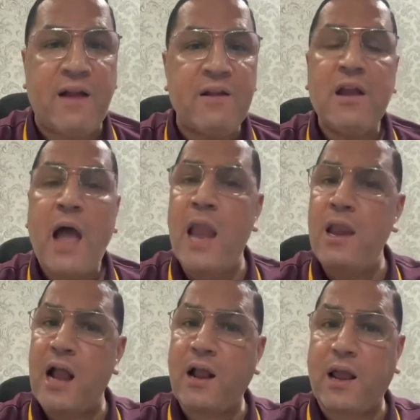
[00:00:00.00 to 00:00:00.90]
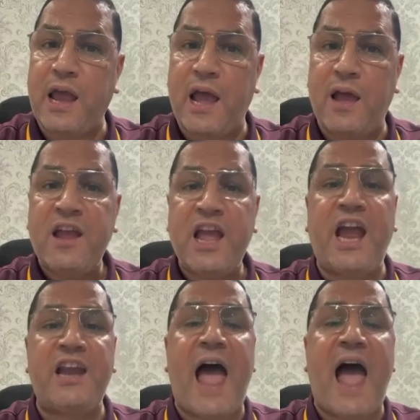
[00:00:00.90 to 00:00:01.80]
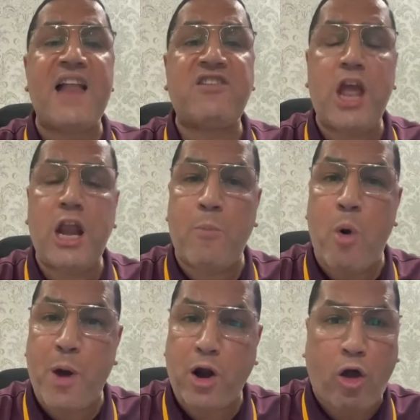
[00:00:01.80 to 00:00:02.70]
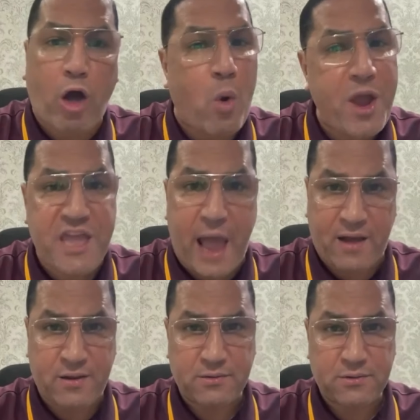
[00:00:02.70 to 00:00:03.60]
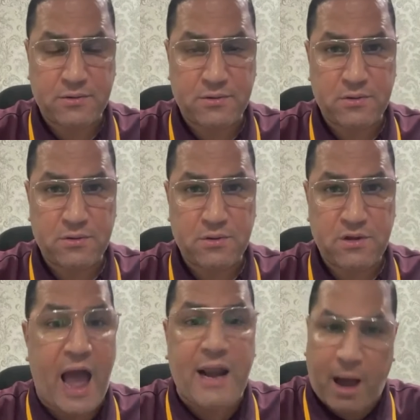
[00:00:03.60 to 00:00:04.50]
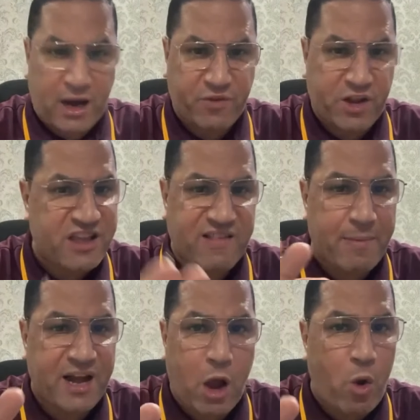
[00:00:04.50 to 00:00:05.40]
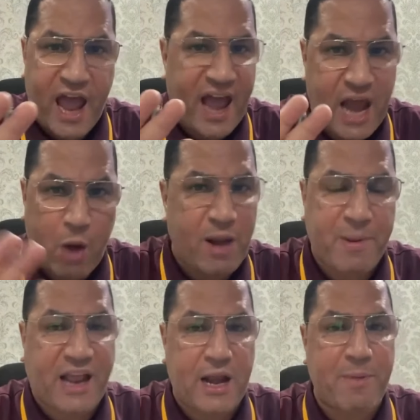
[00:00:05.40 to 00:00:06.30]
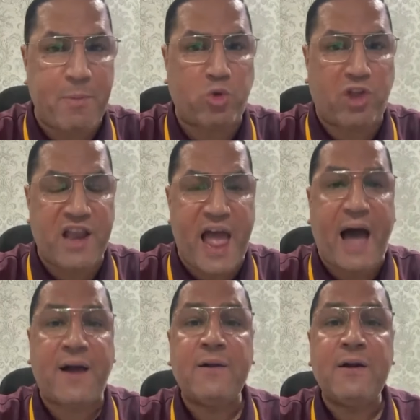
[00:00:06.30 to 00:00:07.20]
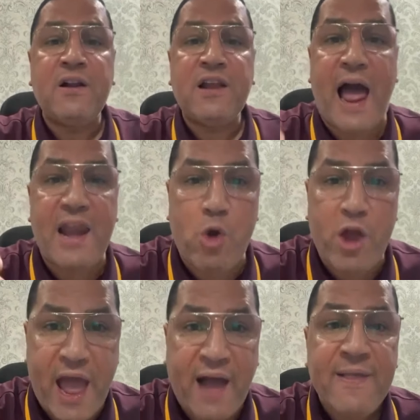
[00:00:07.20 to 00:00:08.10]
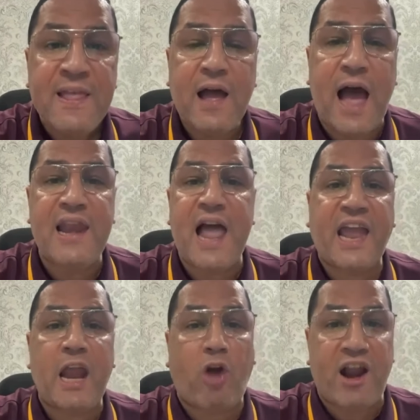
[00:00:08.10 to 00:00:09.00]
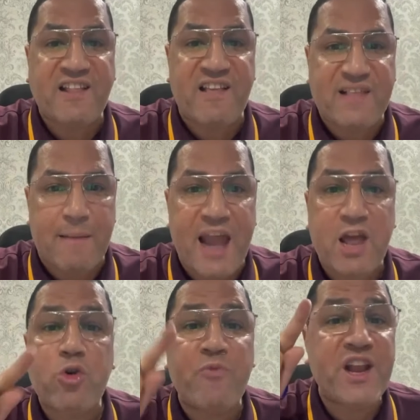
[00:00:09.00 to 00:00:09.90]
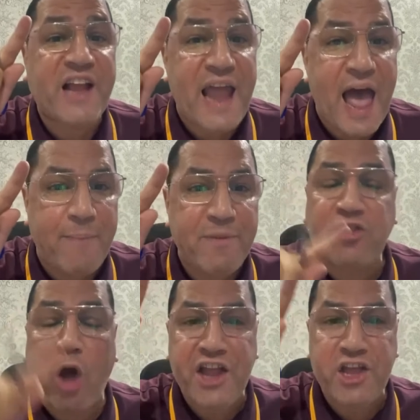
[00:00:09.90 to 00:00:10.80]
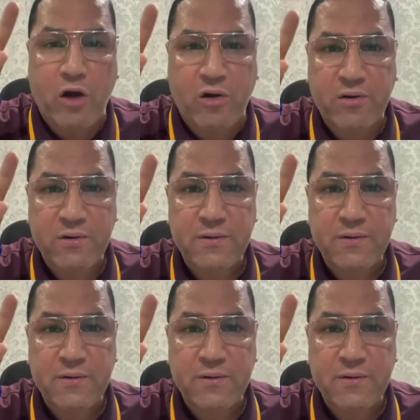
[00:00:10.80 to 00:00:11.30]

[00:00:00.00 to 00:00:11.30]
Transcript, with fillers: قال لك ايه؟ قال لك احنا ادينا مباراه قويه انا ما اعرفش انت زملكاوي ولا اهلاوي انا بتكلم بمرض الله قال له ايه؟ قال لك ايه قناه الزمالك شوف الكلام اتغير